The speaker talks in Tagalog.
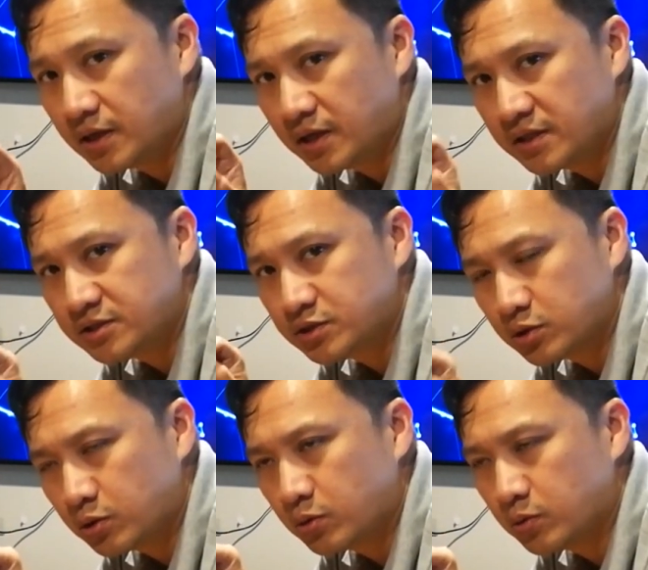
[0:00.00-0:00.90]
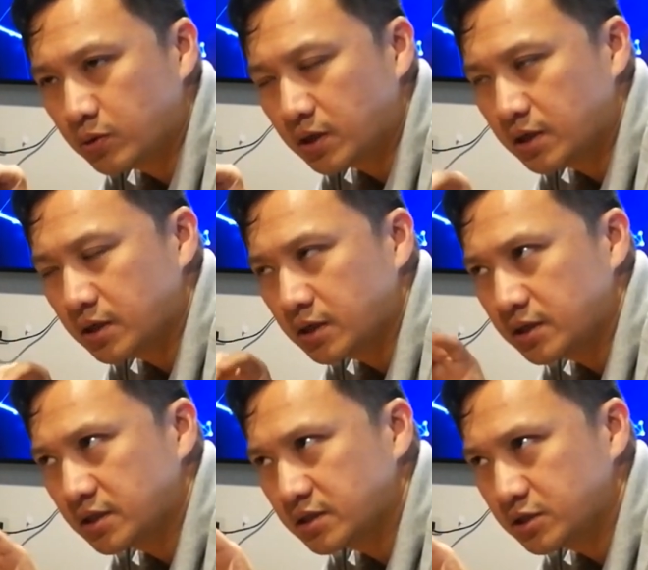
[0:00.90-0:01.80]
And so, uh,
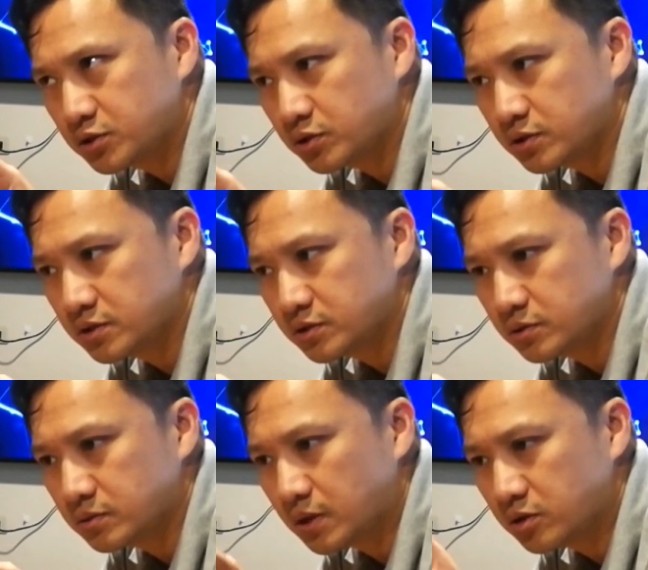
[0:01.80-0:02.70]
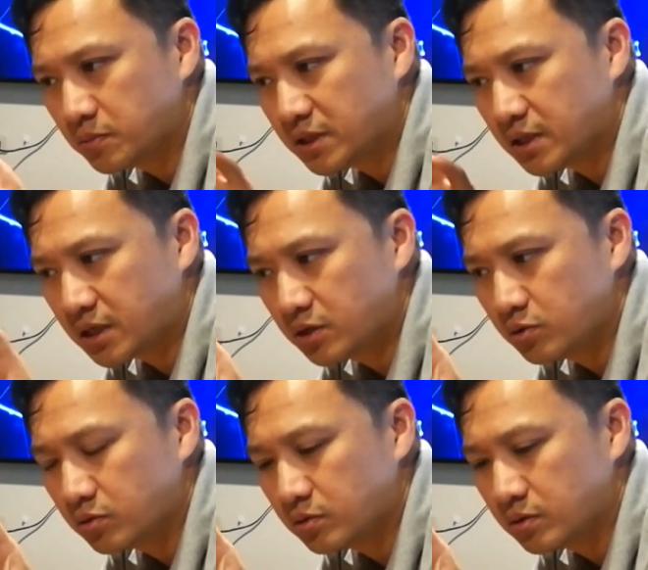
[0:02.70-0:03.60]
in addition, so ano ba talaga
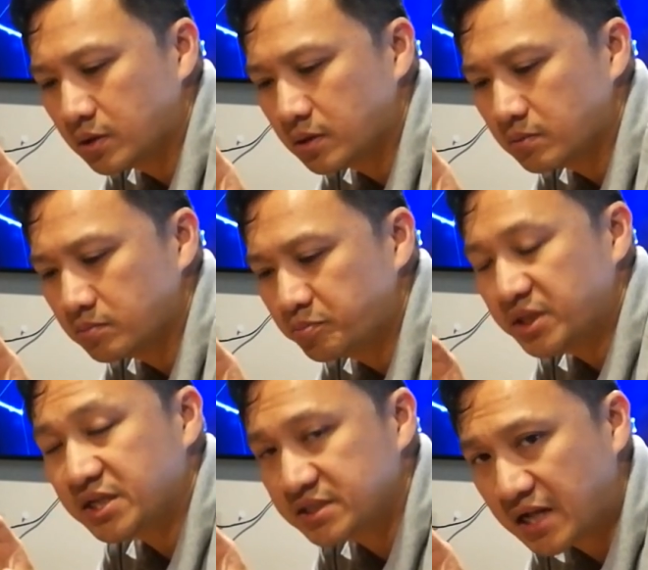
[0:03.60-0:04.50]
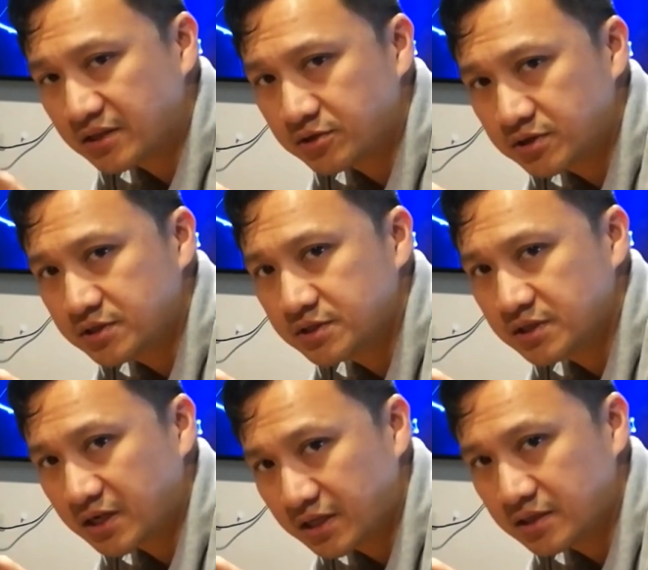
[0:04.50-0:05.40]
yung um, pinning standards
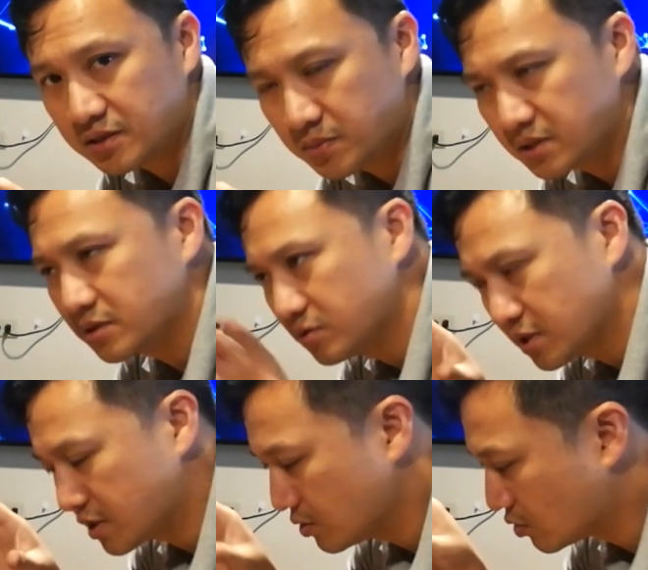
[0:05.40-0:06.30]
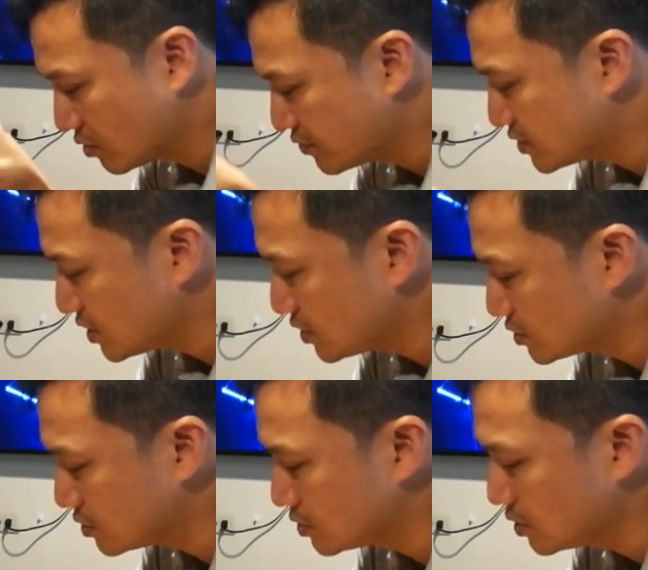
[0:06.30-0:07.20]
na rin? Diba? ba? Nandun na rin yung
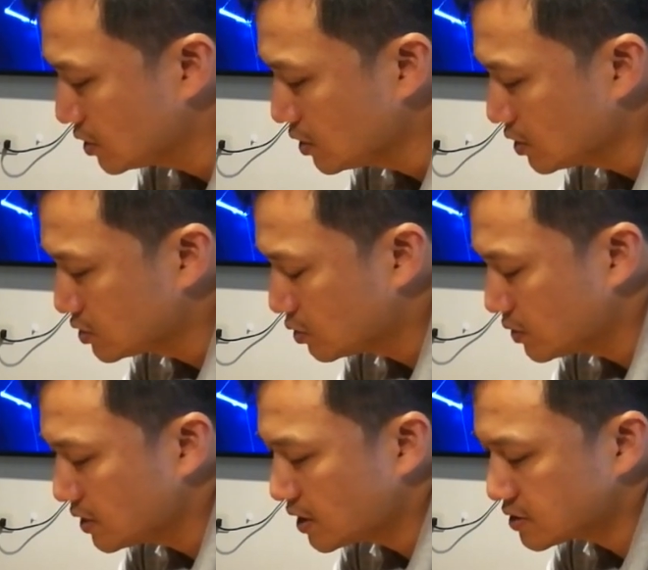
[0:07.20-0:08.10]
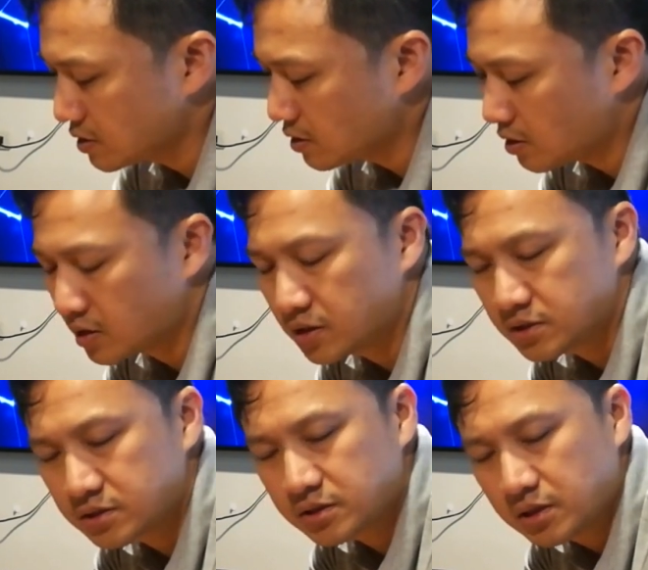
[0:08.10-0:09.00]
conversation. So, in
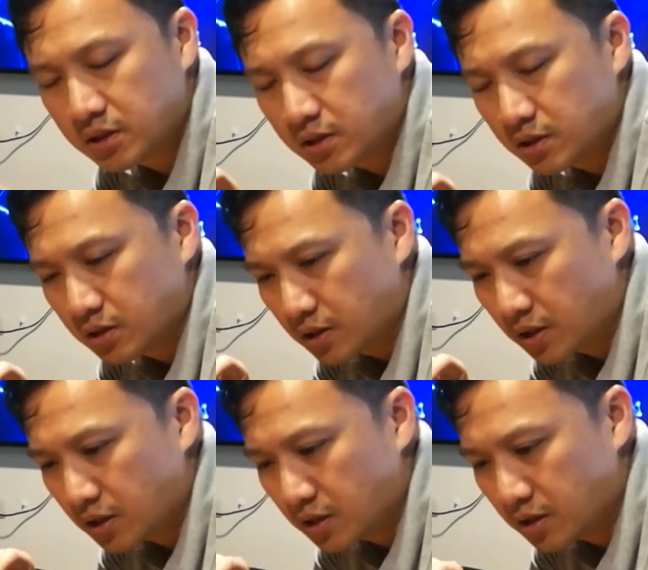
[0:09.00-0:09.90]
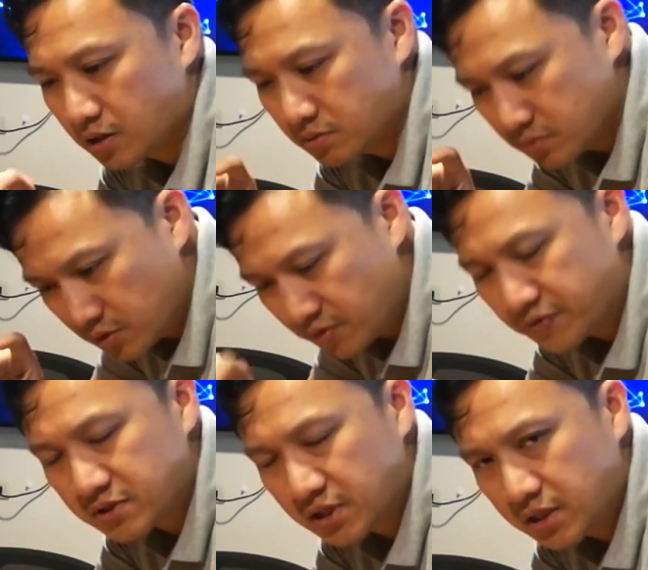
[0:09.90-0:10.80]
XLRs, uh,
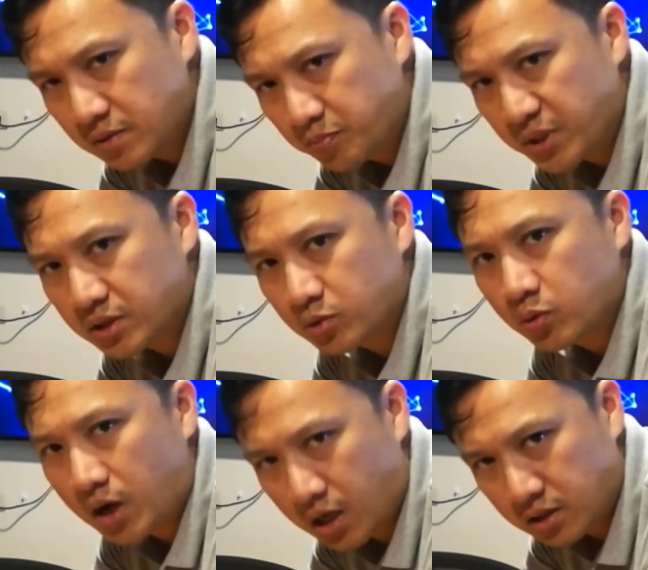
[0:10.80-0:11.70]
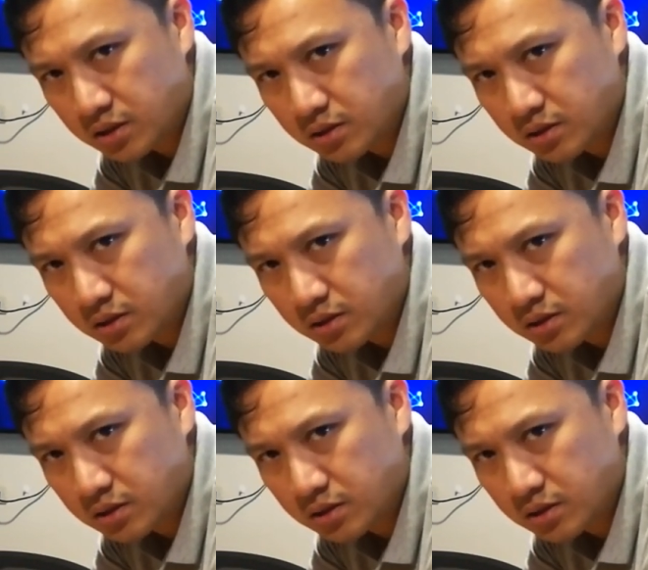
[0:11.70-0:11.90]
universally, pin 2 hot.